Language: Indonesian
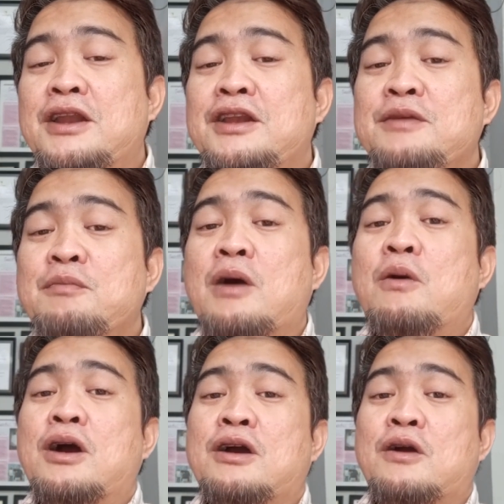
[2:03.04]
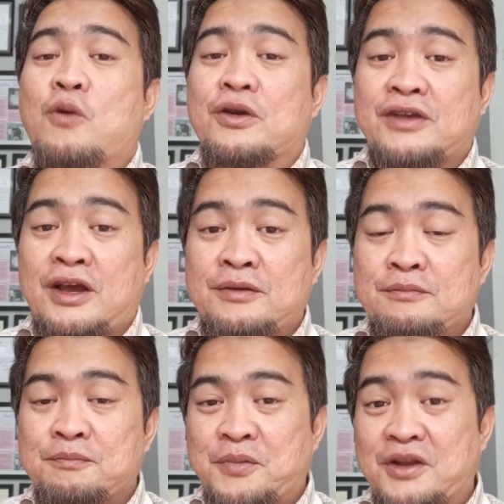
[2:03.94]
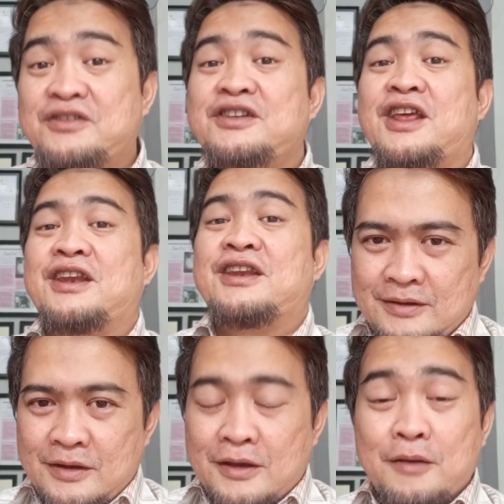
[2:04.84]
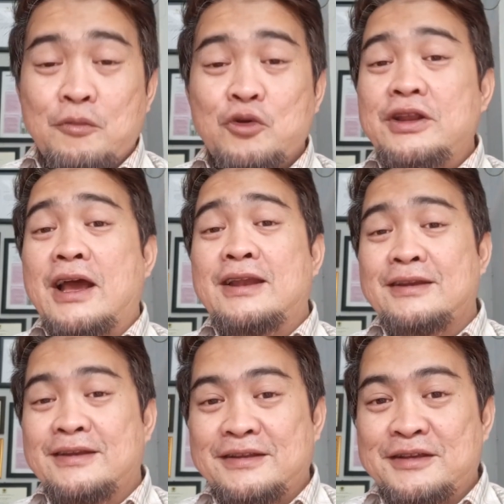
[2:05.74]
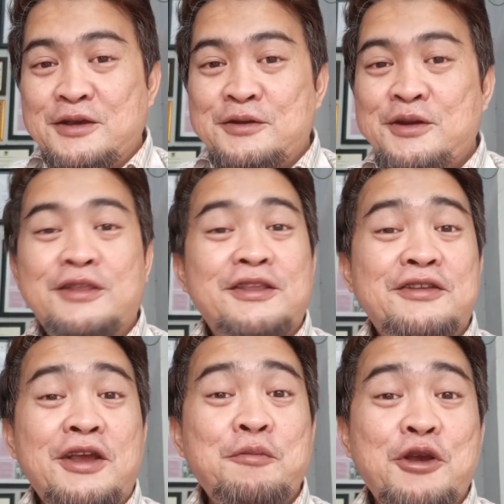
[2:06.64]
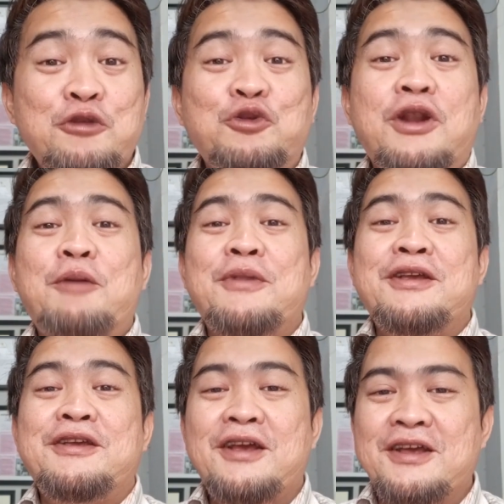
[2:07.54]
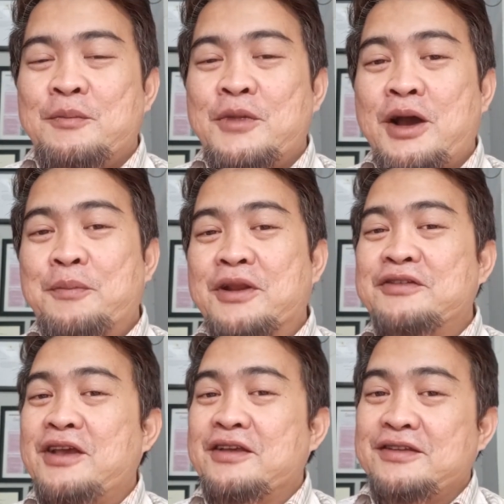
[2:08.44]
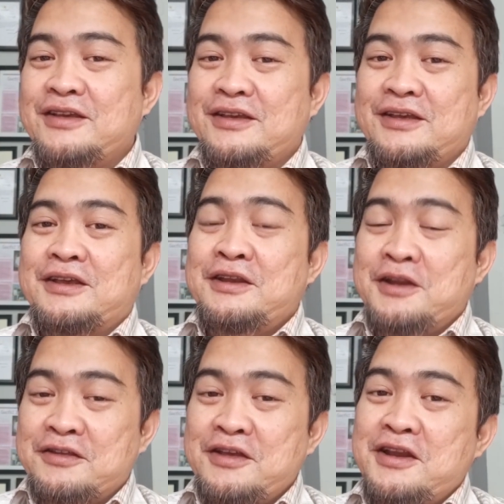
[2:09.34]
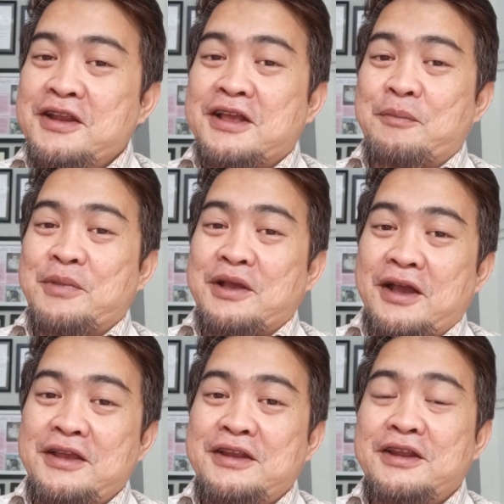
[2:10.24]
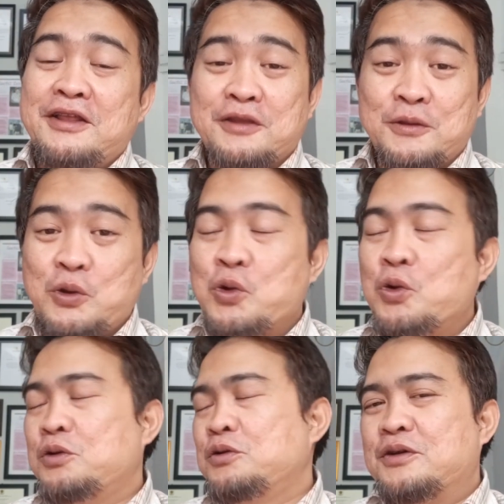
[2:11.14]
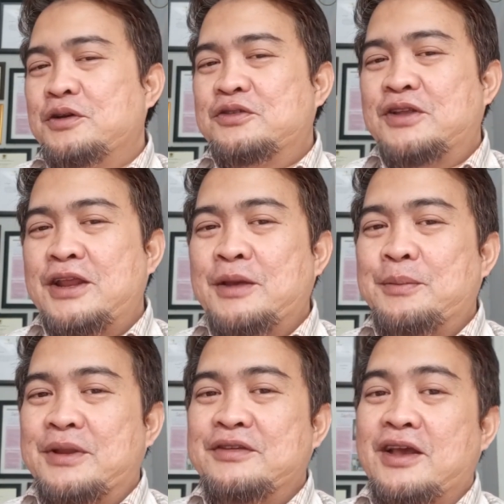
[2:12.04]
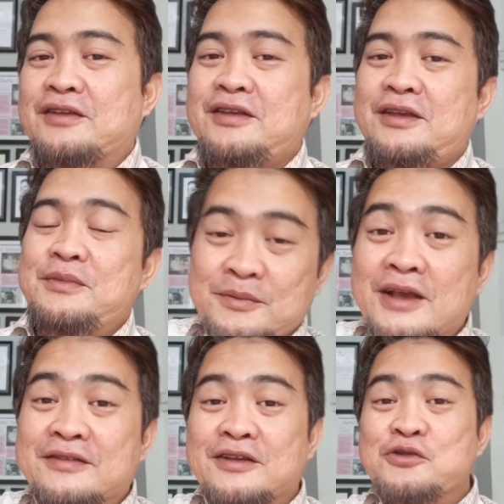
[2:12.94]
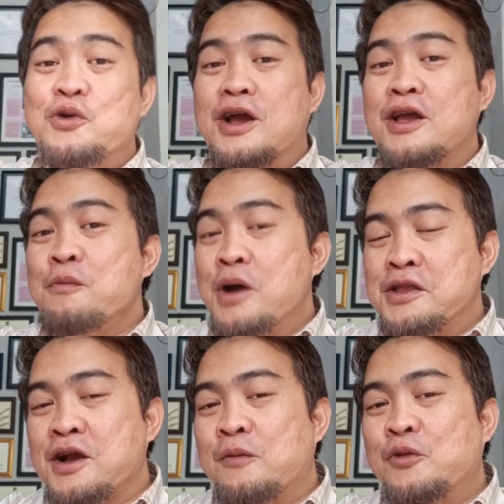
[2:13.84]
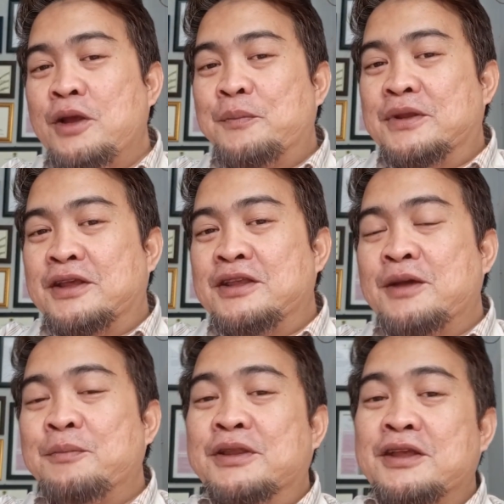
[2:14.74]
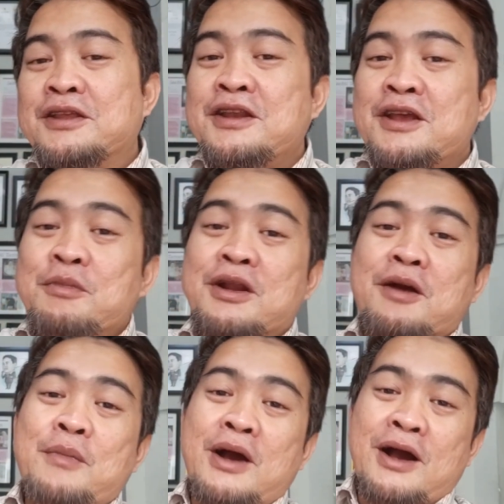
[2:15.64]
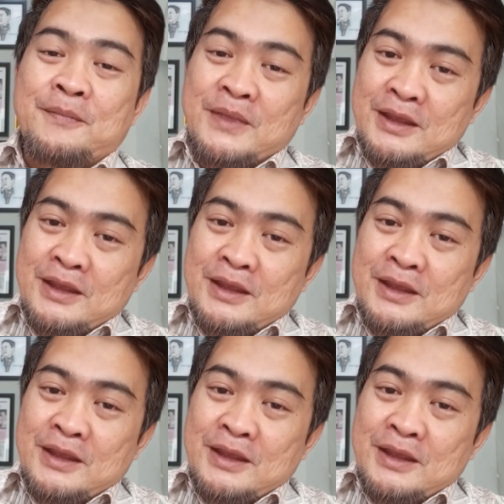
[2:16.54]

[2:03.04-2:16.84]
ada di bawah kekuasaan presiden. Kemudian netizen begitu ramai mengapresiasi kinerja dari KPK ini dan tentu eh, selain apresiasi biasa juga ya banyak kemudian pertanyaan-pertanyaan yang berkembang.